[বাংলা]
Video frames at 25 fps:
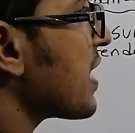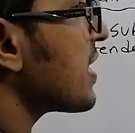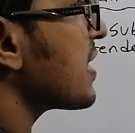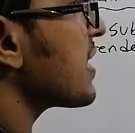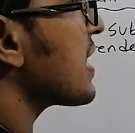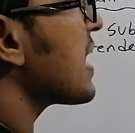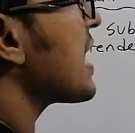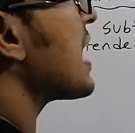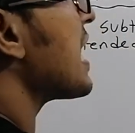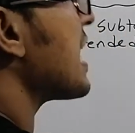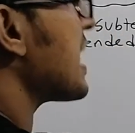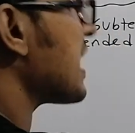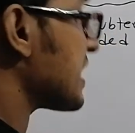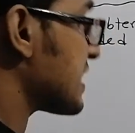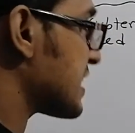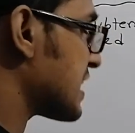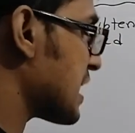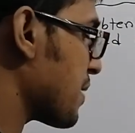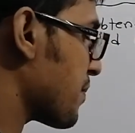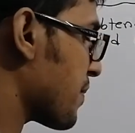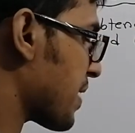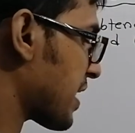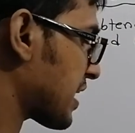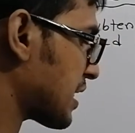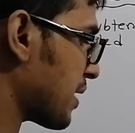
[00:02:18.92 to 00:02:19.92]
আর্ক
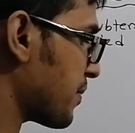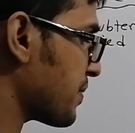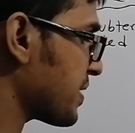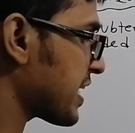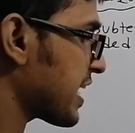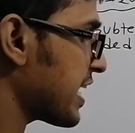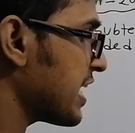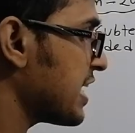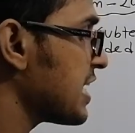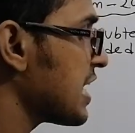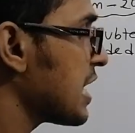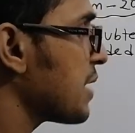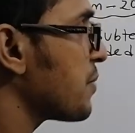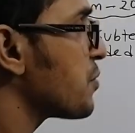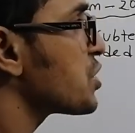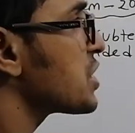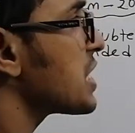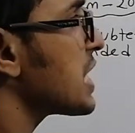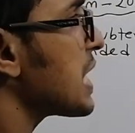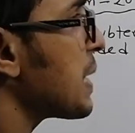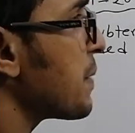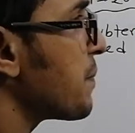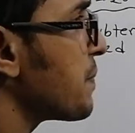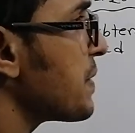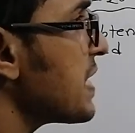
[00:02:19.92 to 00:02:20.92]
সেই মার্কটা আমি এখানে নিলাম
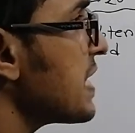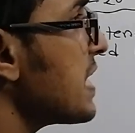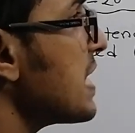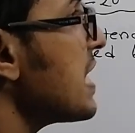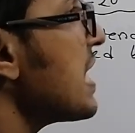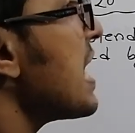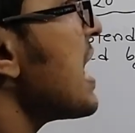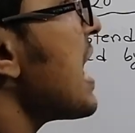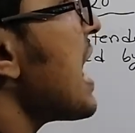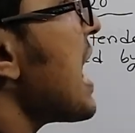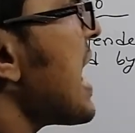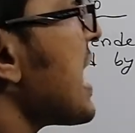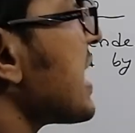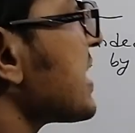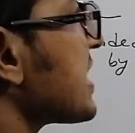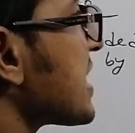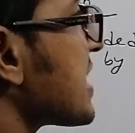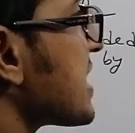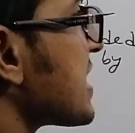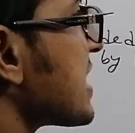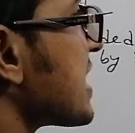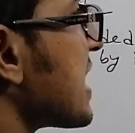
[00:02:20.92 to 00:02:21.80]
হচ্ছে এ বি অ্যাট দ্য